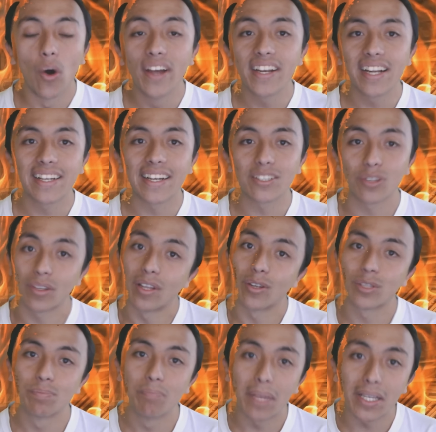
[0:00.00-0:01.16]
O en el caso de
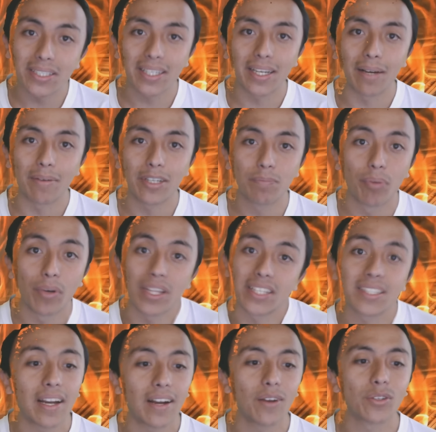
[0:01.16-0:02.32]
los masticables,
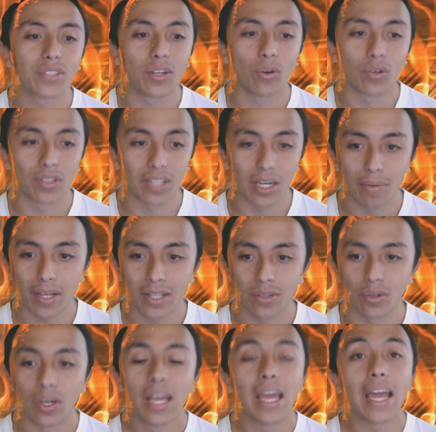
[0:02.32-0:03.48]
puedes traerlos de
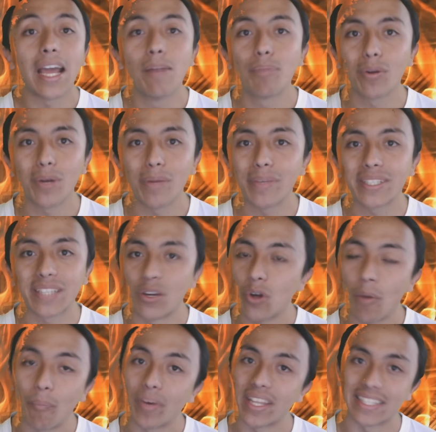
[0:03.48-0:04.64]
contrabando. El problema es que
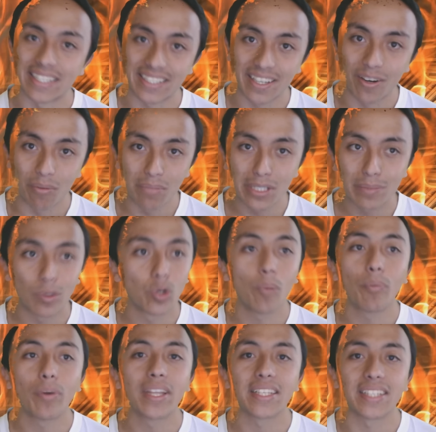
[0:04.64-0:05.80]
no puedes hacer lo mismo,
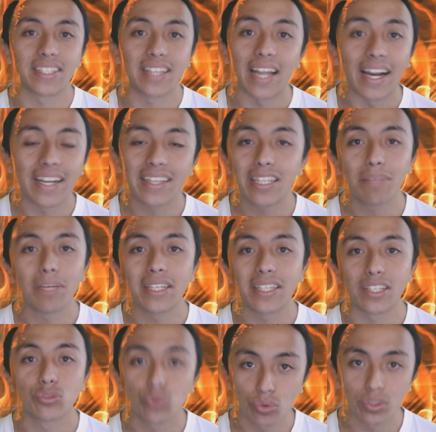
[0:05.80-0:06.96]
no puedes hacer
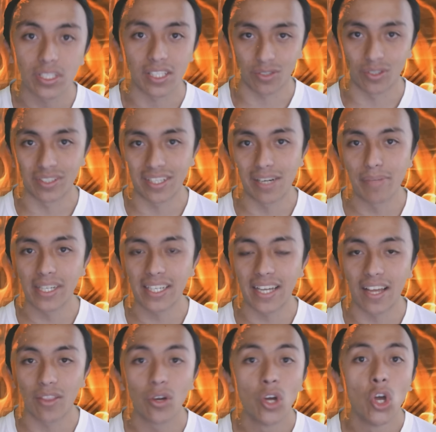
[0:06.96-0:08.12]
artimañas sucias contra el
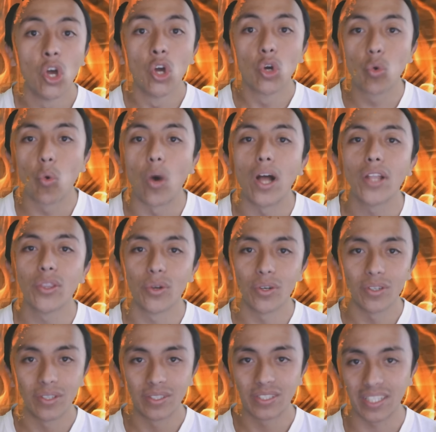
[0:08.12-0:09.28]
mercado
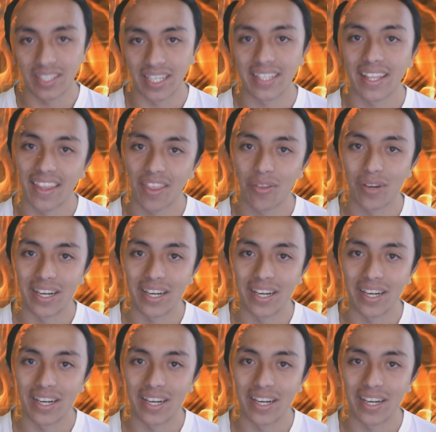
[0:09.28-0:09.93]
cuando se trata de